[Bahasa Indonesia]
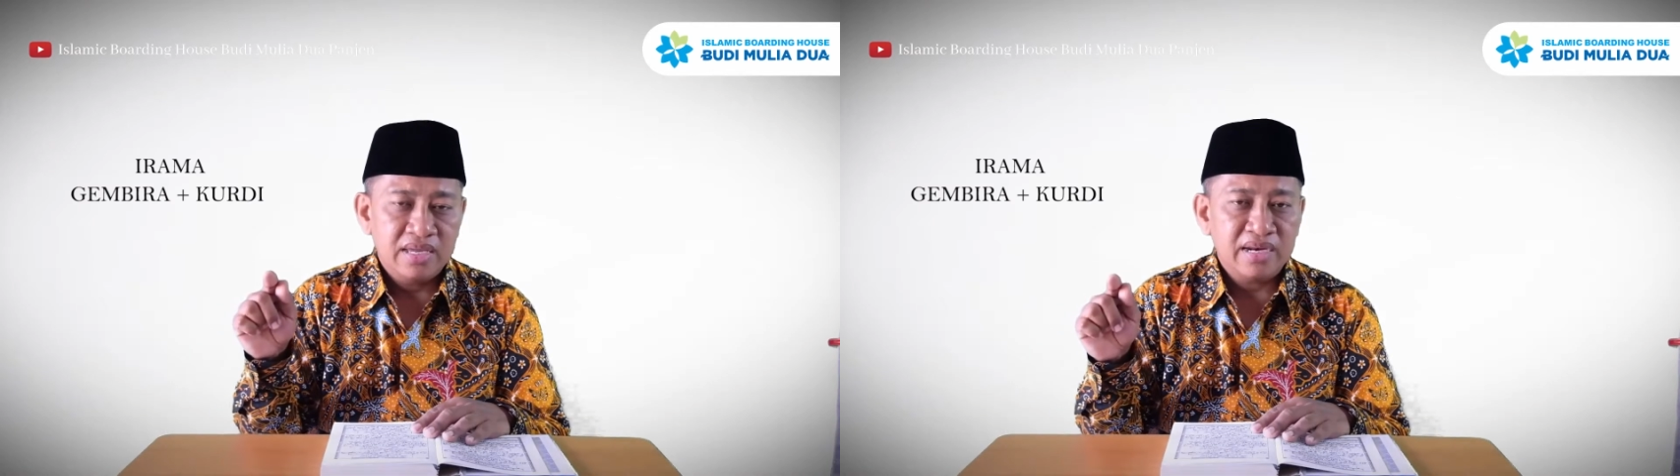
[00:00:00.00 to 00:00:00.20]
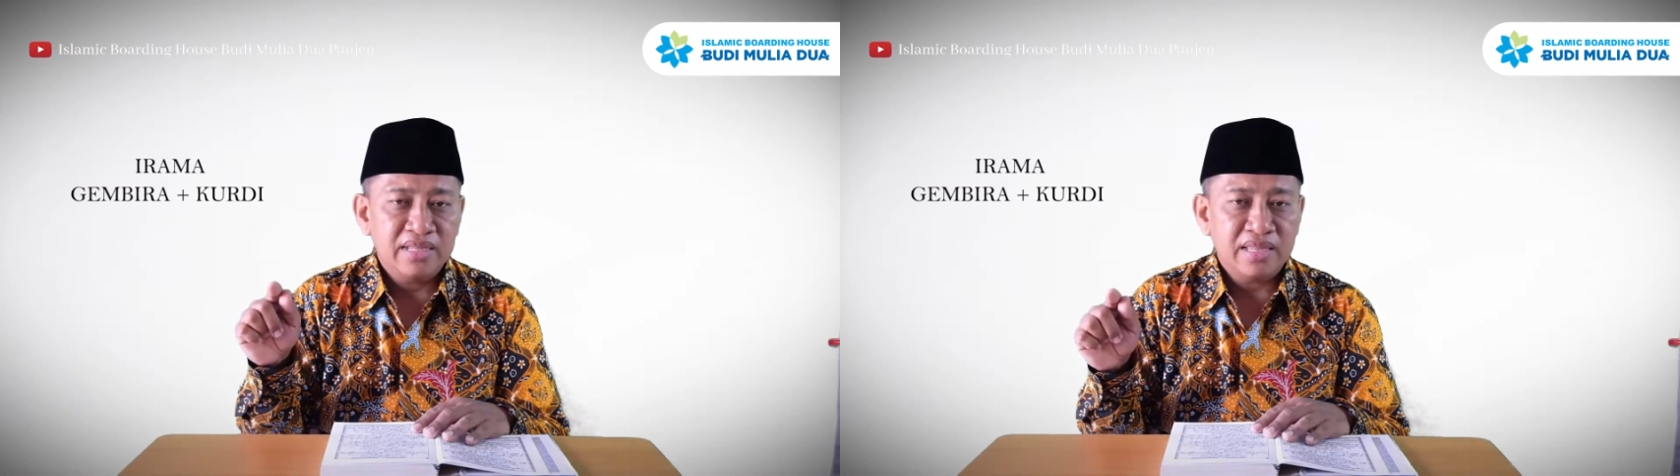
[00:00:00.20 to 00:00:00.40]

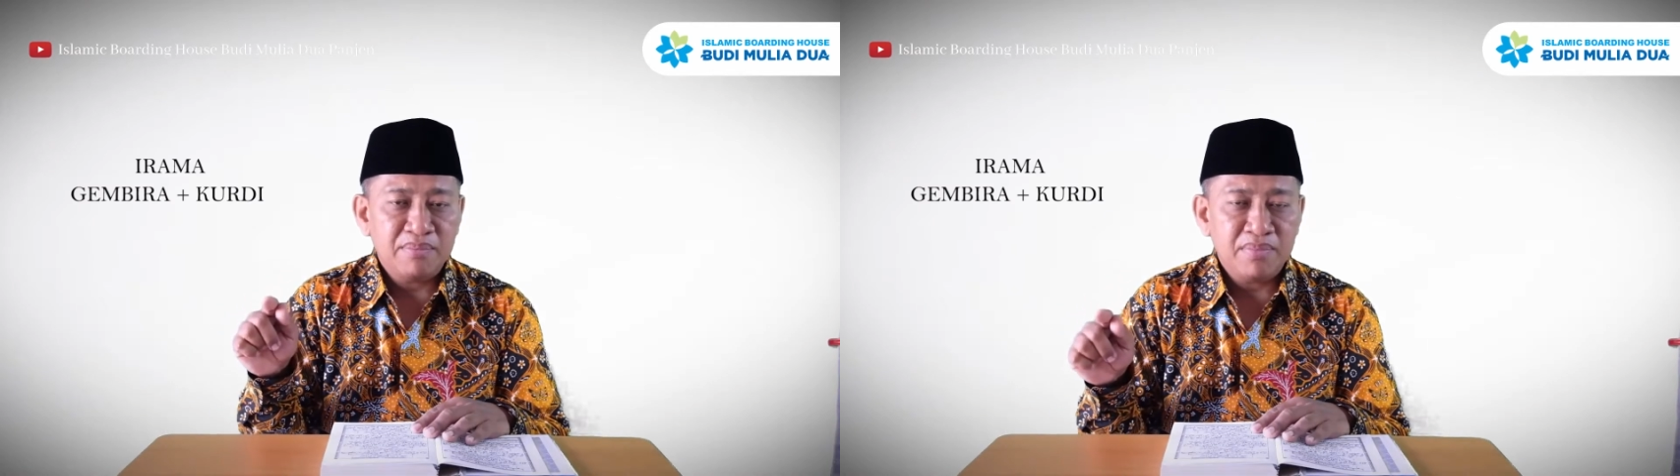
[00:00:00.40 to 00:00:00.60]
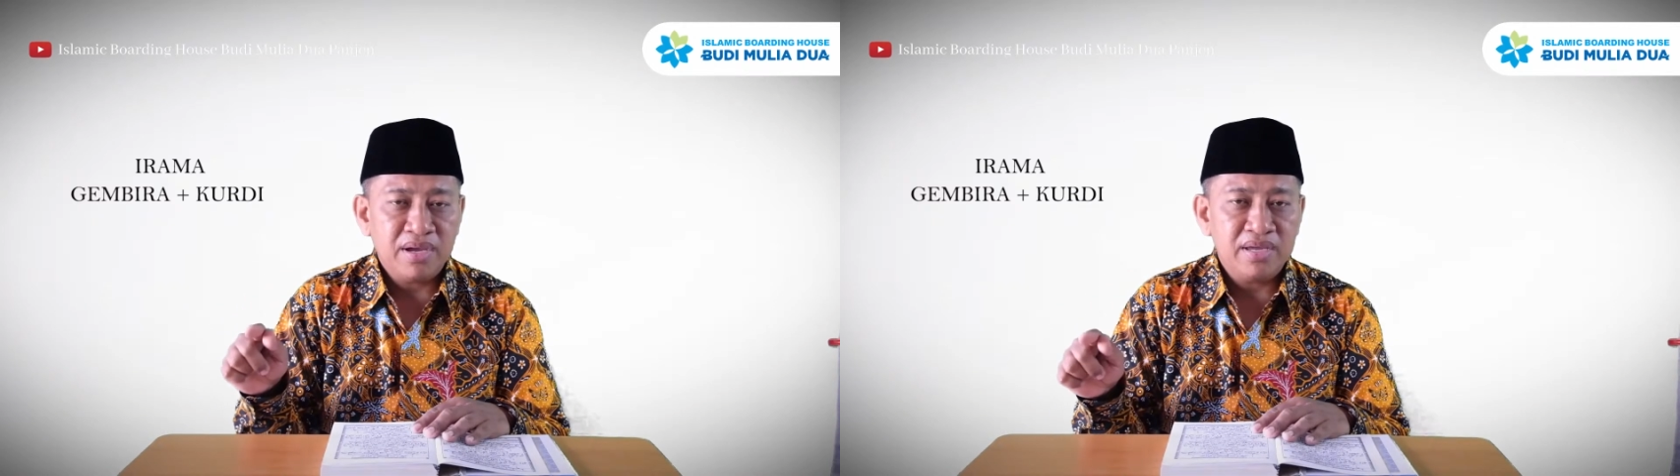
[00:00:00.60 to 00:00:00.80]
yang
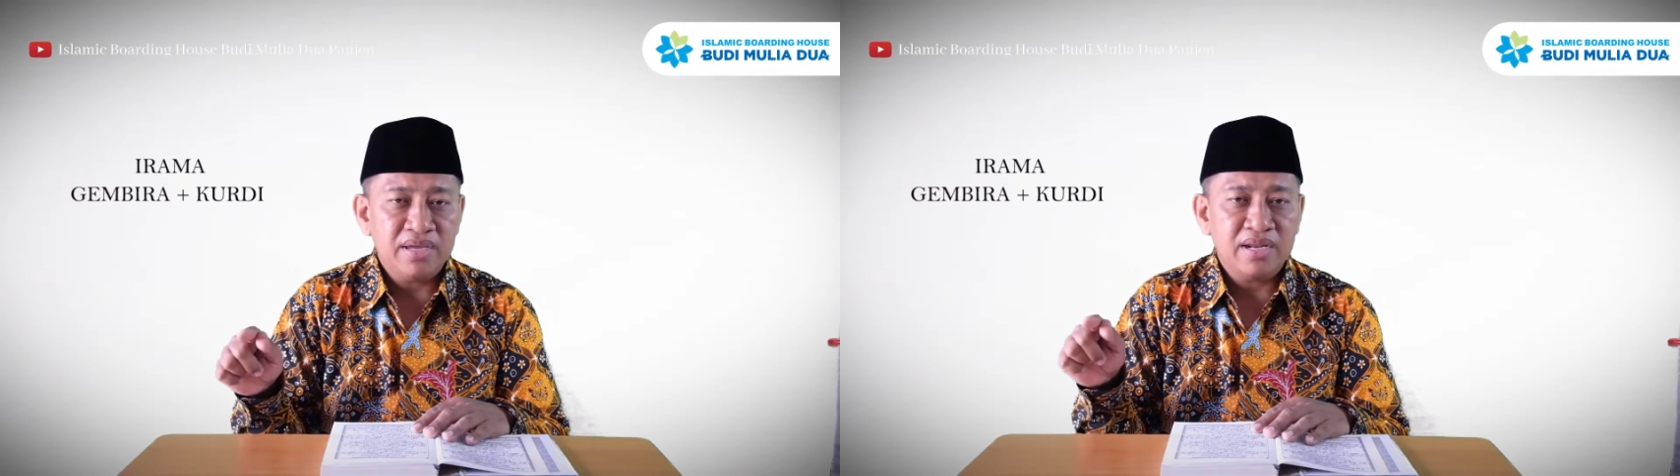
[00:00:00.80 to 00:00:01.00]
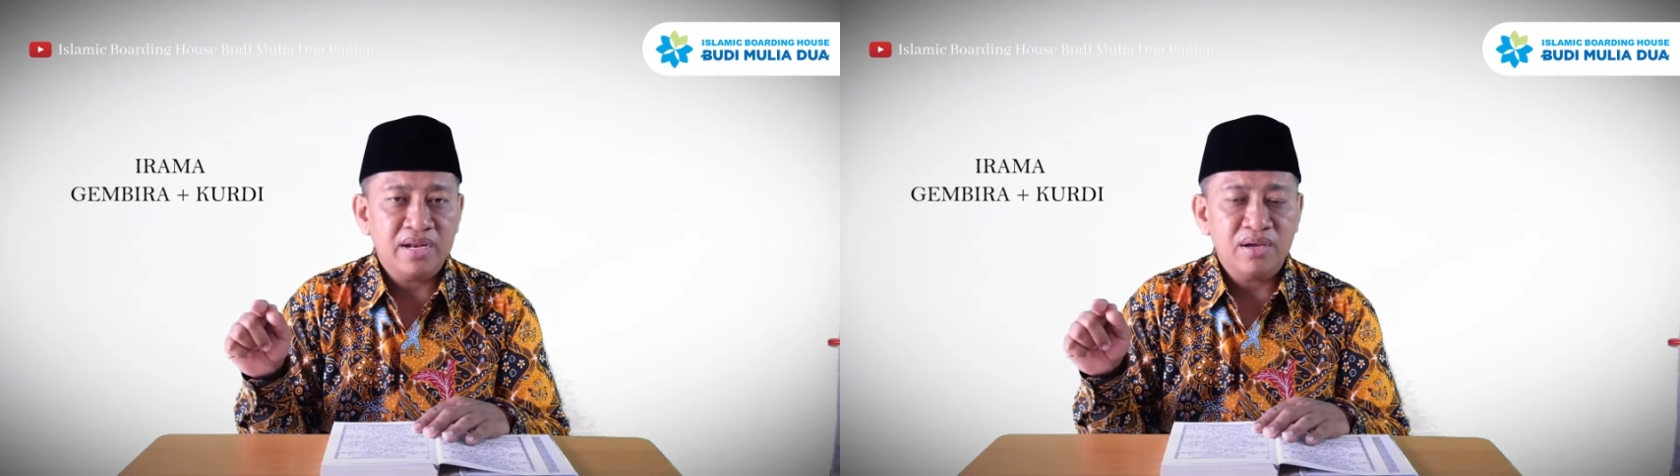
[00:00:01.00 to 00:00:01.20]

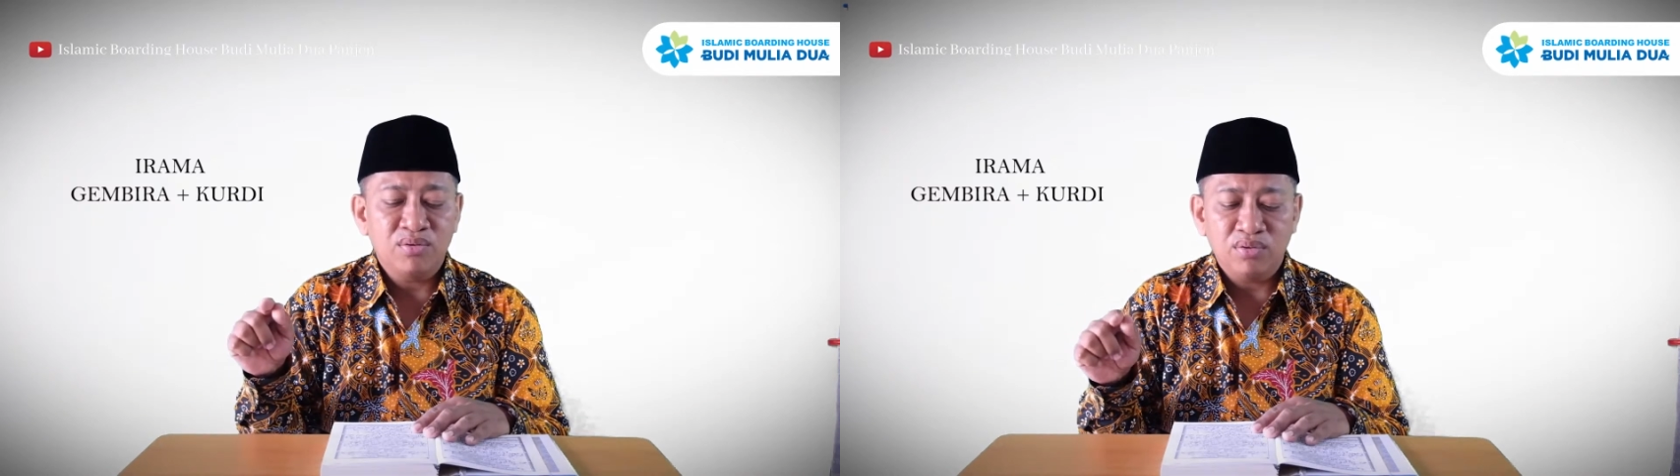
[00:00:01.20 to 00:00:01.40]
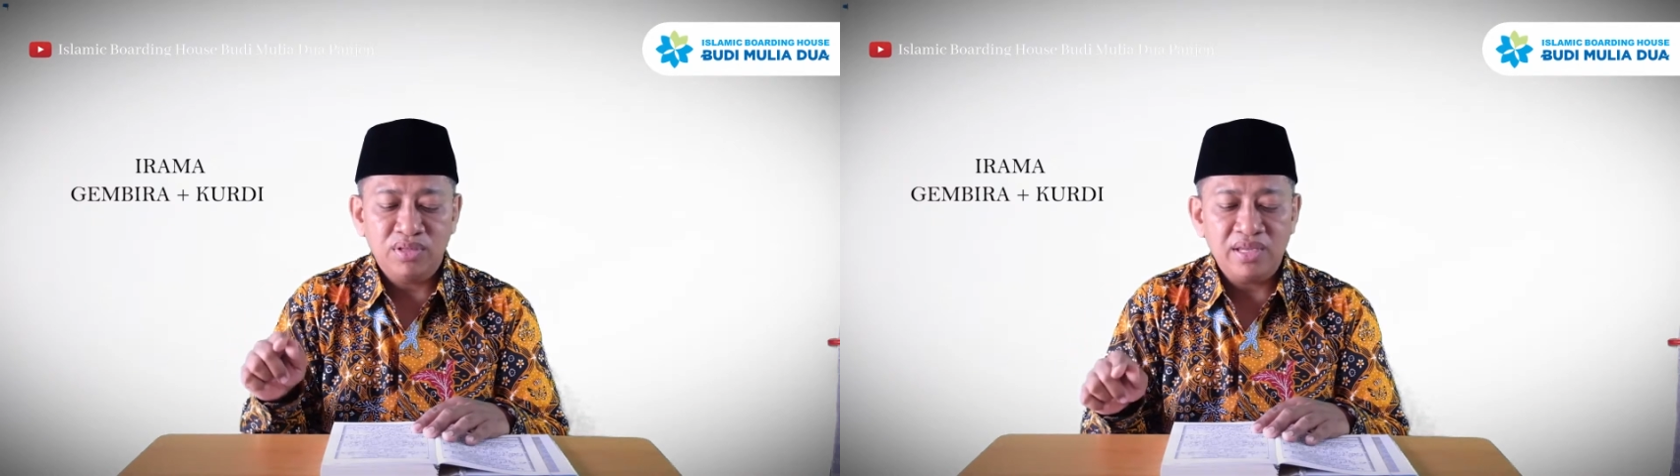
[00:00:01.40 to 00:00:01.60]
ditambahi nada
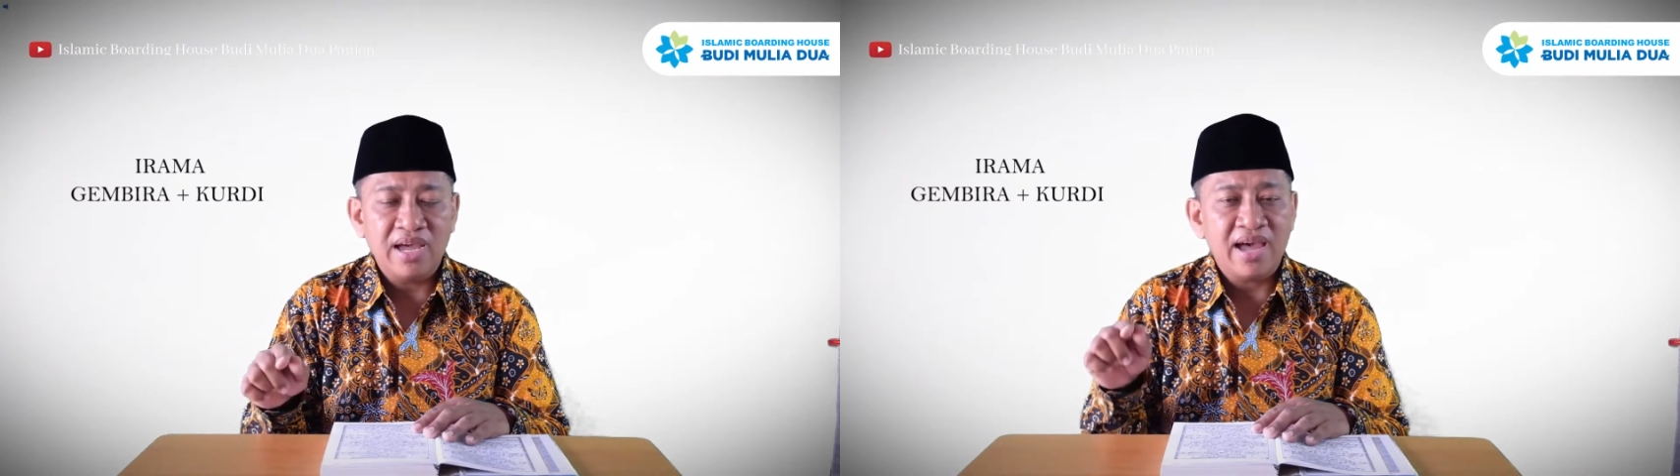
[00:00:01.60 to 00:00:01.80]
kurdi